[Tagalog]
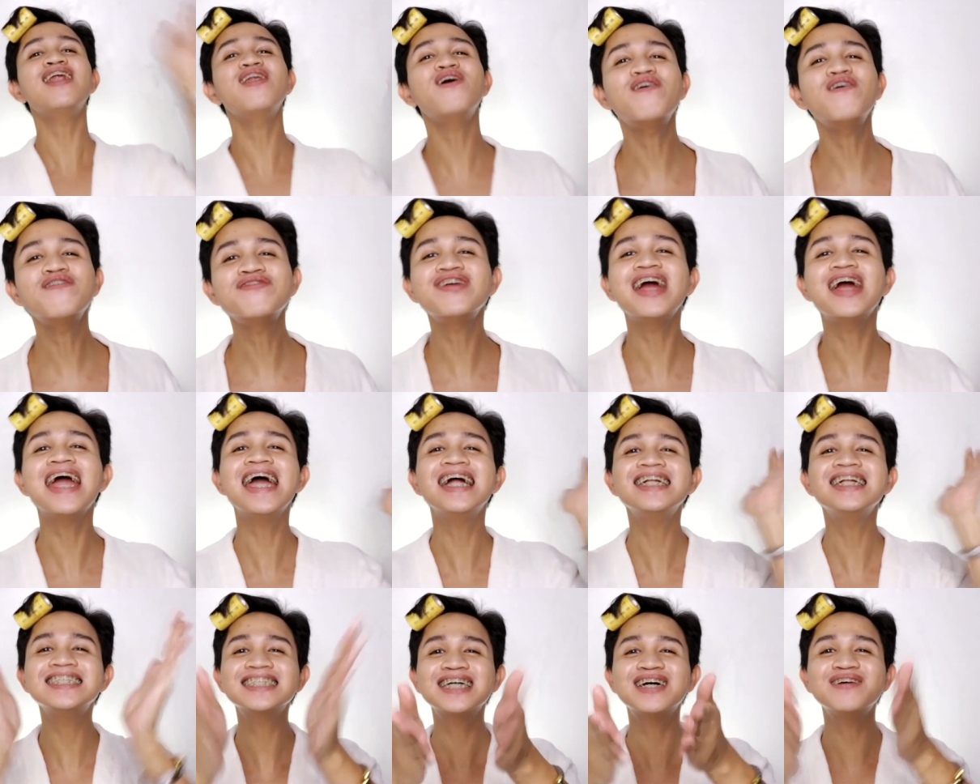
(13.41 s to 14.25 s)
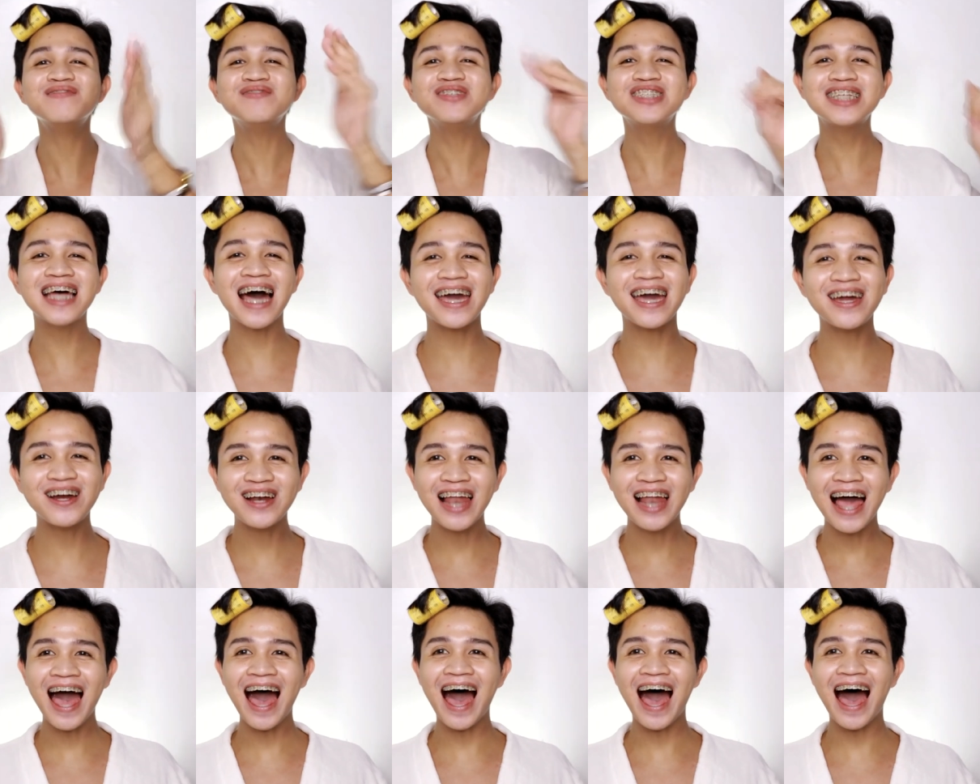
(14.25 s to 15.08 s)
Hello friends! Kumusta
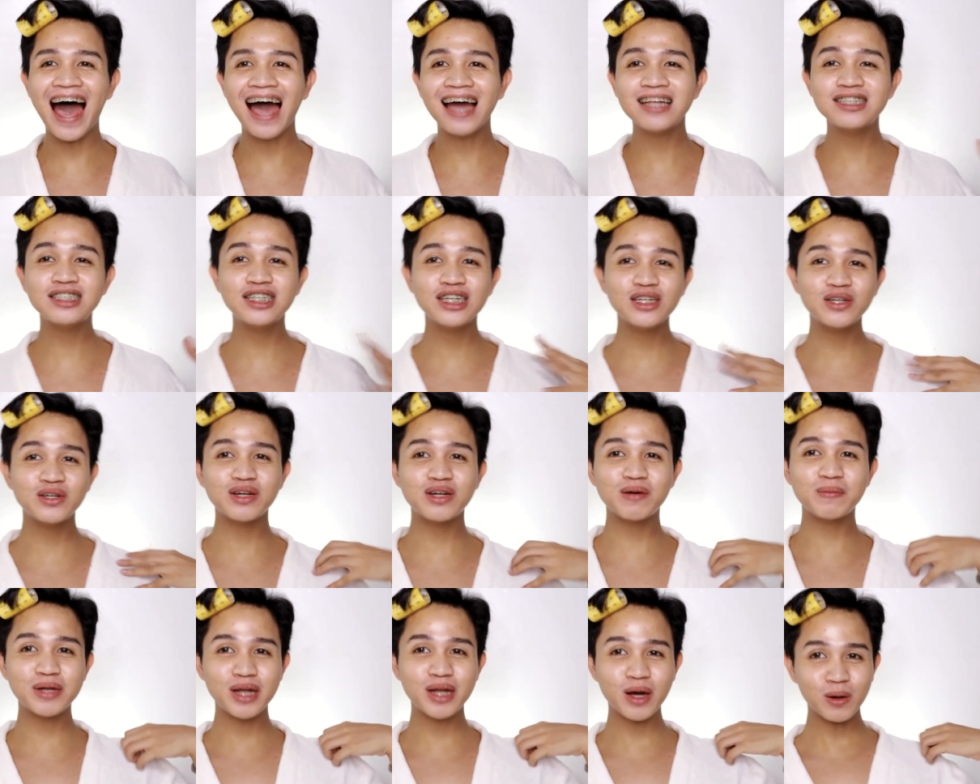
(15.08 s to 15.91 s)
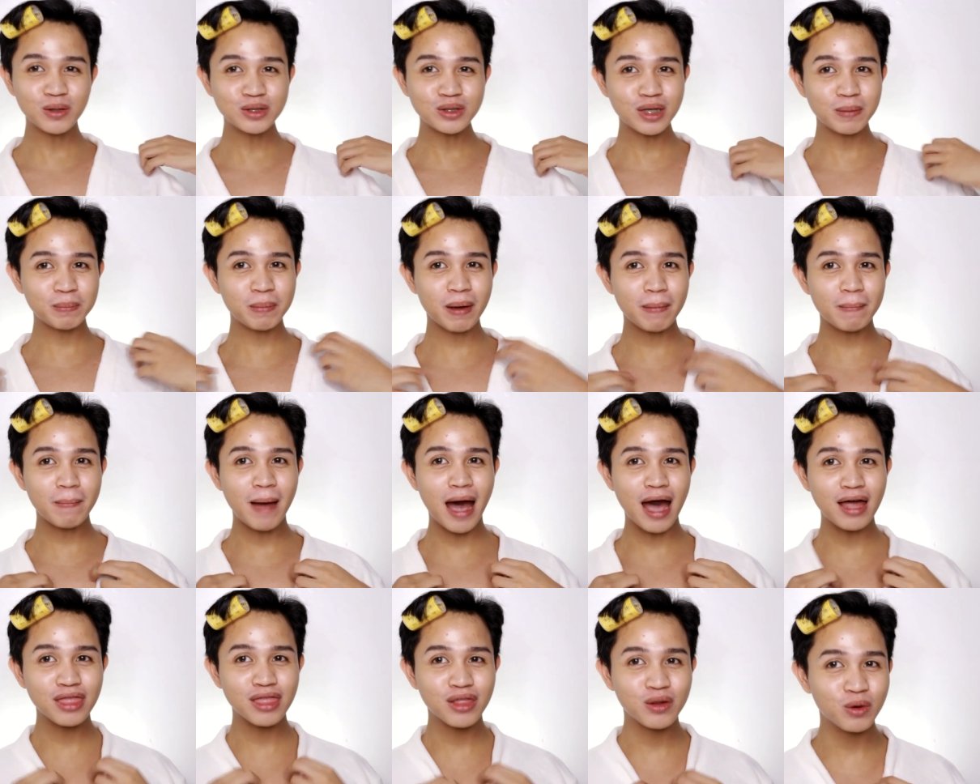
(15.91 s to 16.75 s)
kayong lahat? Sino naman ako sa
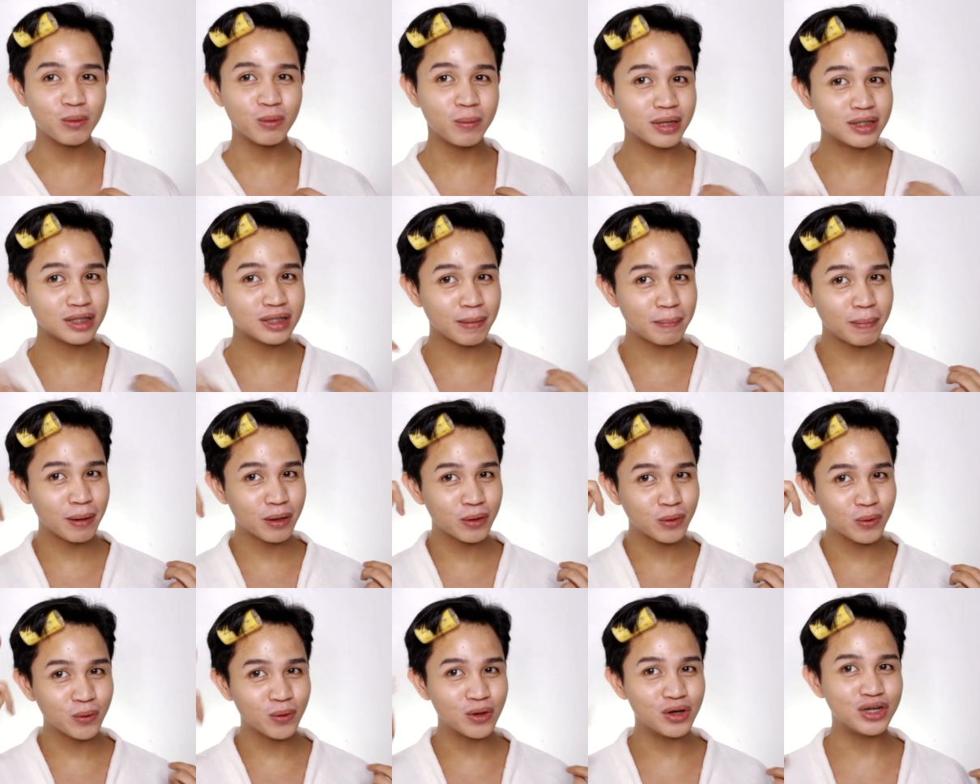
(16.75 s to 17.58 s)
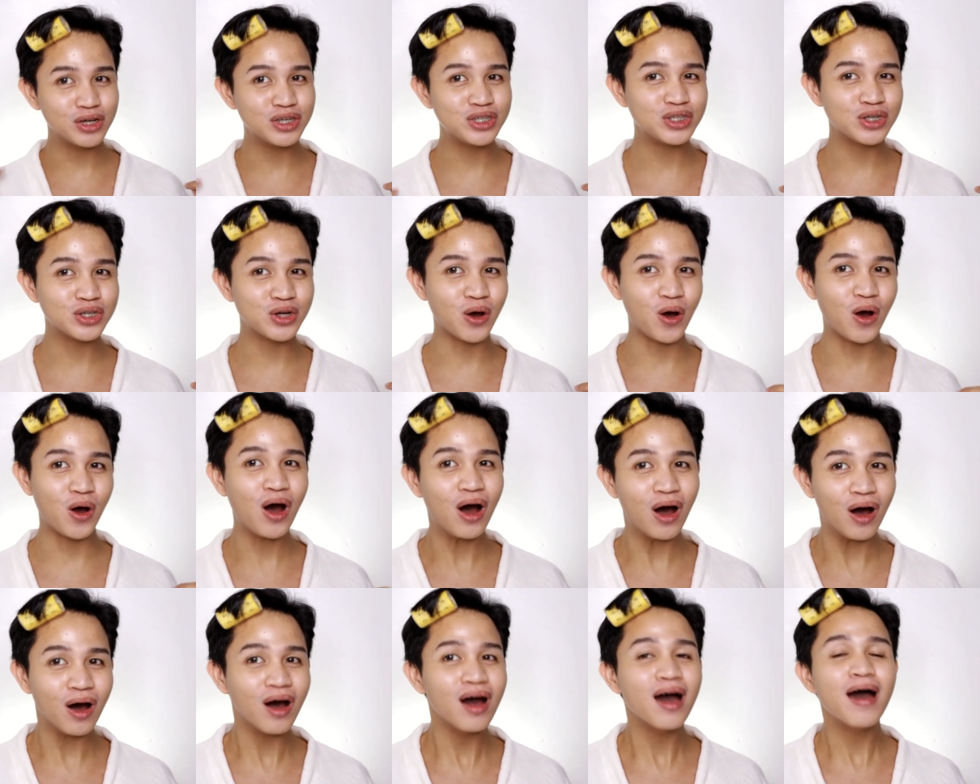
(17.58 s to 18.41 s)
pa-bathroom at sa pa-rollers
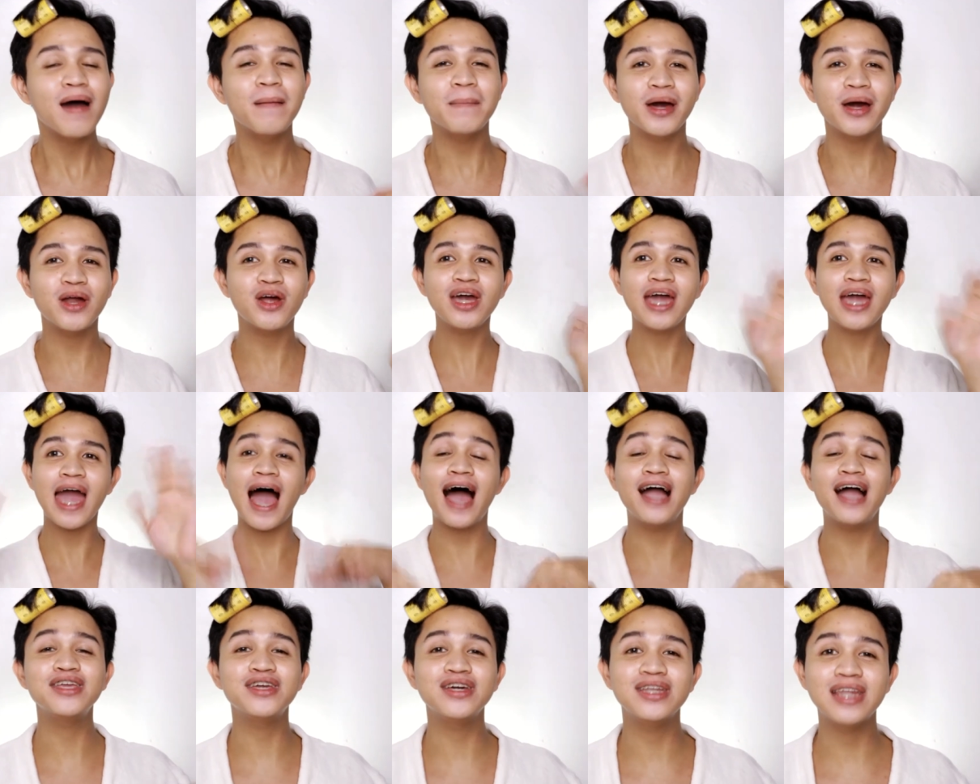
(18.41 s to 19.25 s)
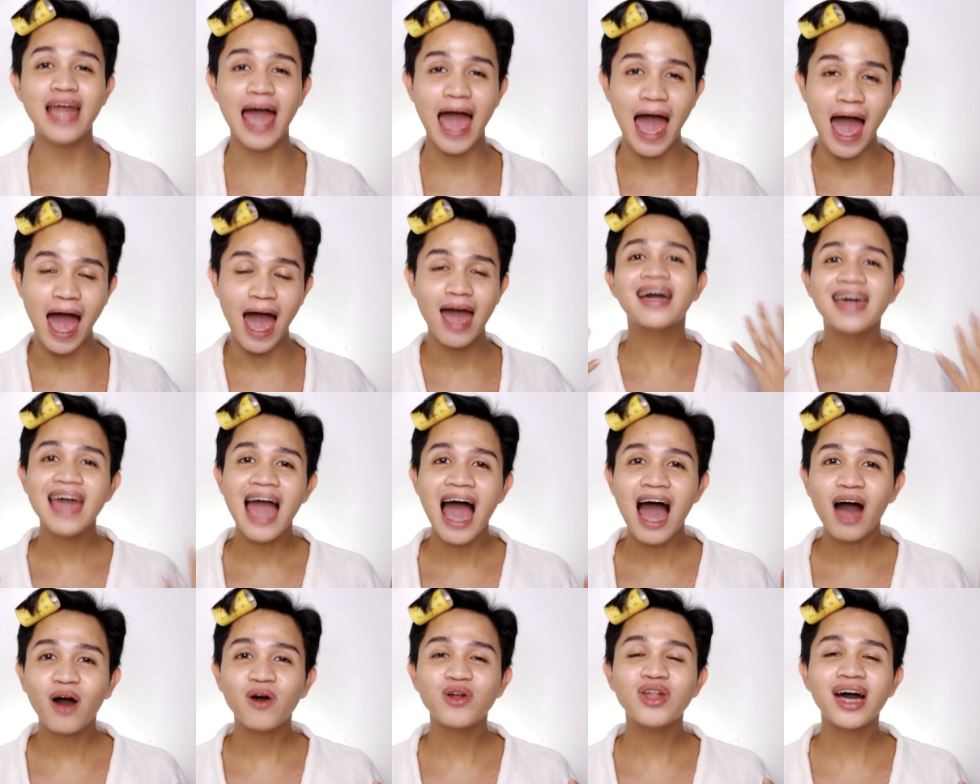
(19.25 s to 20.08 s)
ko? Pero hayaan nyo na.
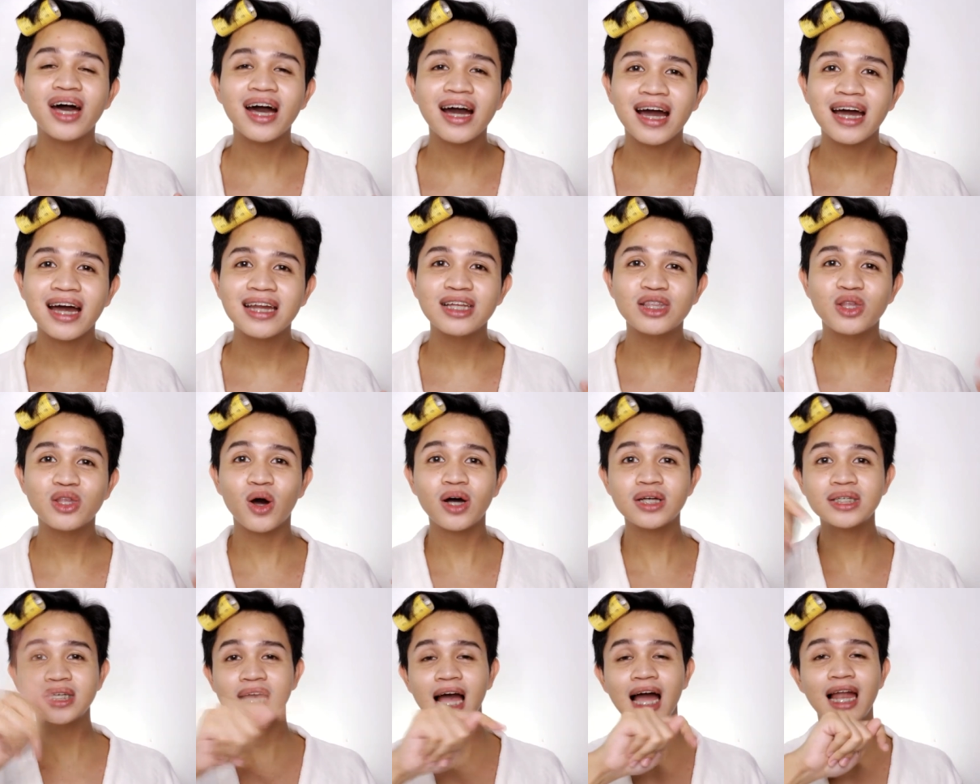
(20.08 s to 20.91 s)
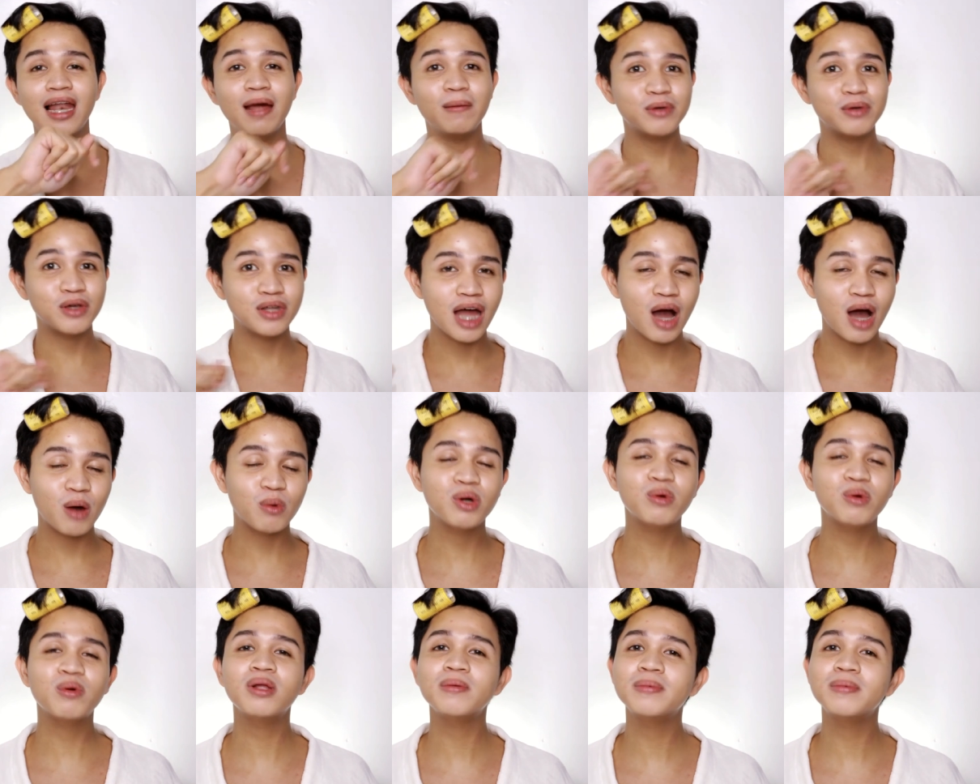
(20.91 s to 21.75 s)
Kaya ako nakaganito kasi alam nyo na
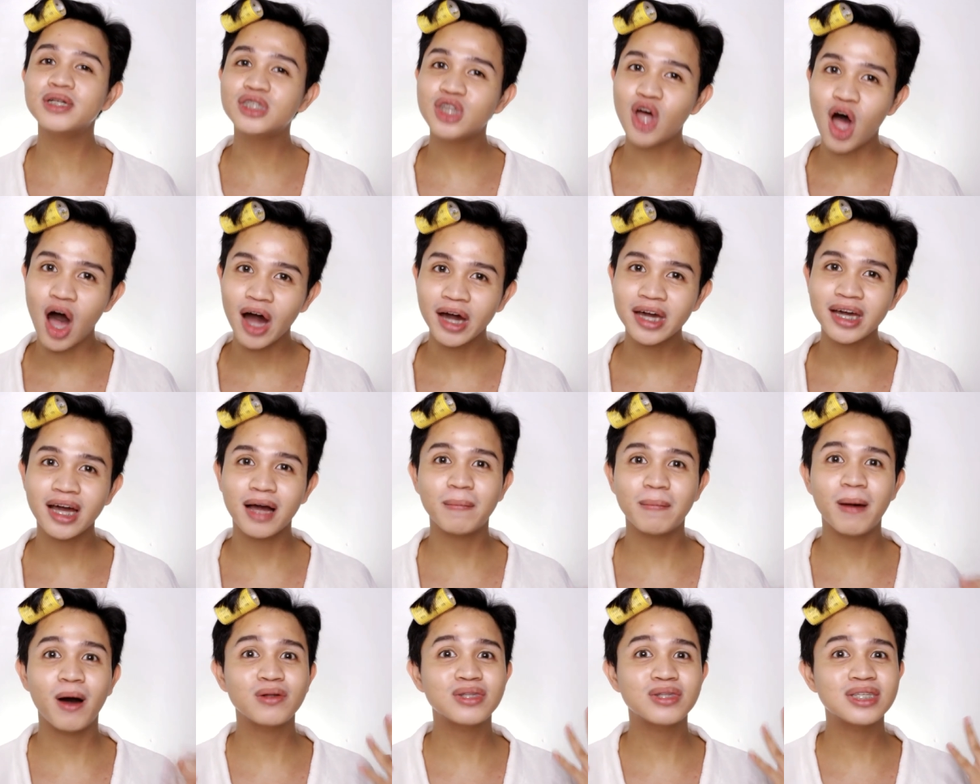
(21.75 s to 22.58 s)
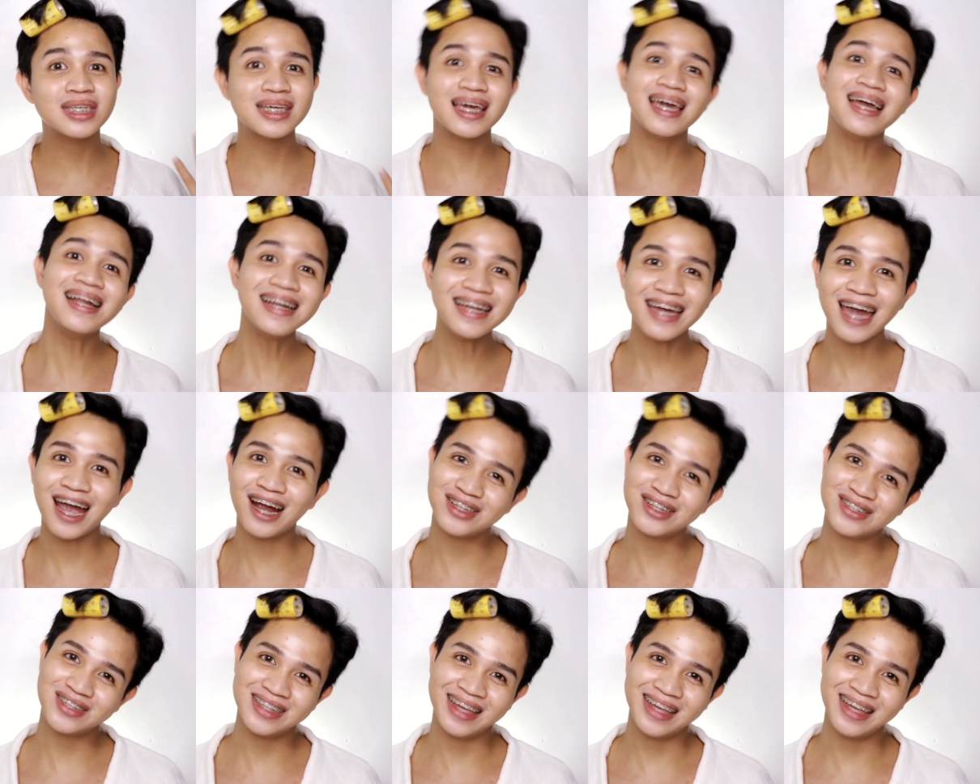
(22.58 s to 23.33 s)
we will be talking about skincare